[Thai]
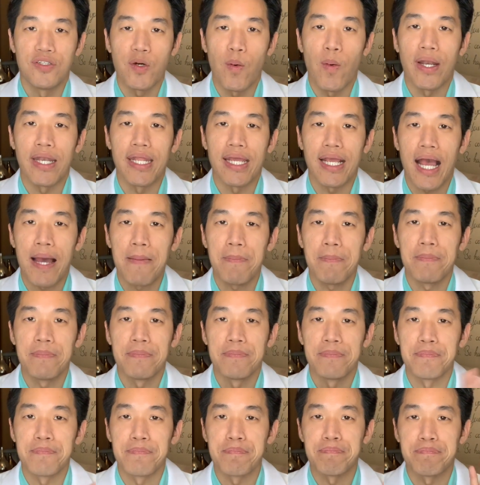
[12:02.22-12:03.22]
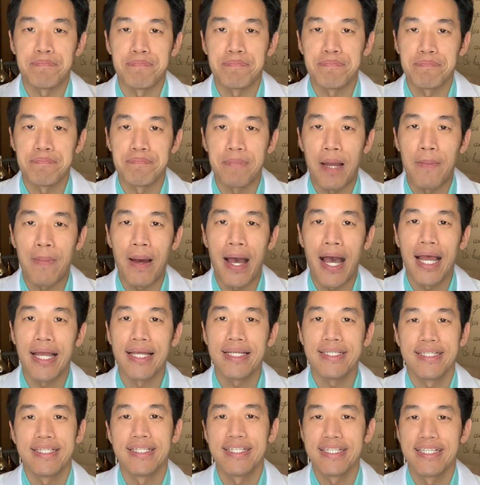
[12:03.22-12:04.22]
สวัสดีครับบ๊ายบา
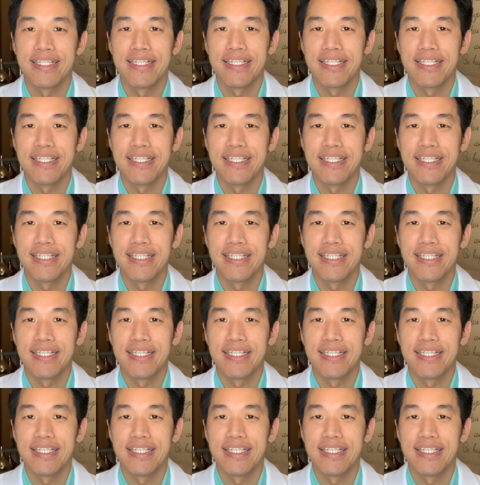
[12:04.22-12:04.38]
ย